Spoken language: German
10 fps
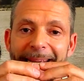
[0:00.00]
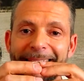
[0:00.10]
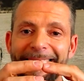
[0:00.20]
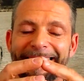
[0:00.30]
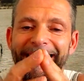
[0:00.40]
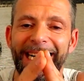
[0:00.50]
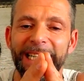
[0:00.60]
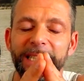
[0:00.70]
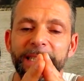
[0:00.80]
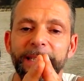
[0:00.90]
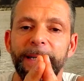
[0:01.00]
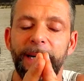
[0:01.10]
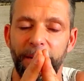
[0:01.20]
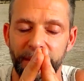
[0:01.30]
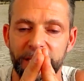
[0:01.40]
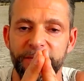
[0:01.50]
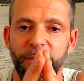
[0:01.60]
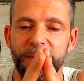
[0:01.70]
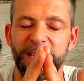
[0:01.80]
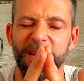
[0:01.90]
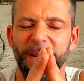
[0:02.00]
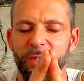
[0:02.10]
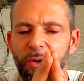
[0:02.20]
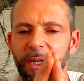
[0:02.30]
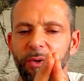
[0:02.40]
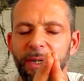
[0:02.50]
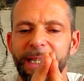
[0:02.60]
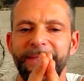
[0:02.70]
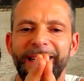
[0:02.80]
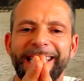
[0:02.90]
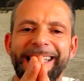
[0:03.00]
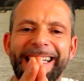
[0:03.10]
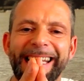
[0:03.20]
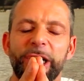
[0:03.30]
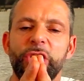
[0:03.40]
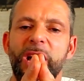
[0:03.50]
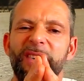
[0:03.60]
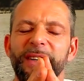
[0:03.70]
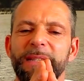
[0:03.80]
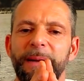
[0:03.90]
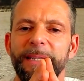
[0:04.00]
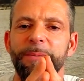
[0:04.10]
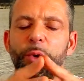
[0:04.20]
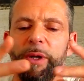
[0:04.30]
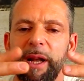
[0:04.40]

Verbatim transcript: In der Tat, ähm, das funktioniert. Man sollte nur nicht wesentlich länger schlafen wie 20 Minuten.